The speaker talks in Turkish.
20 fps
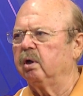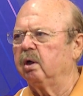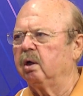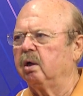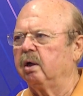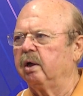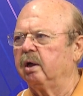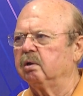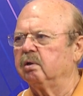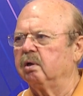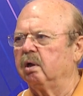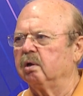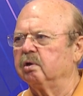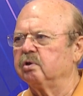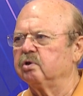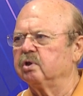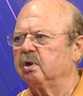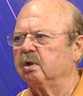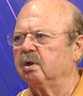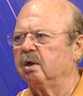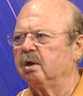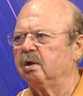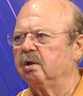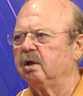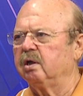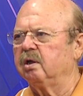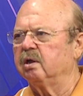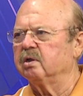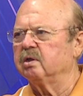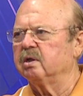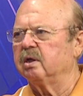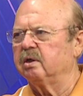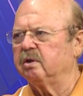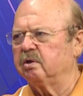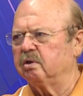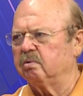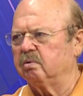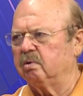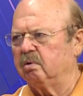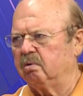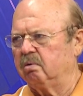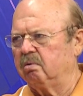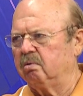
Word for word: ayakta alkışladılar diye yazılar çıktı.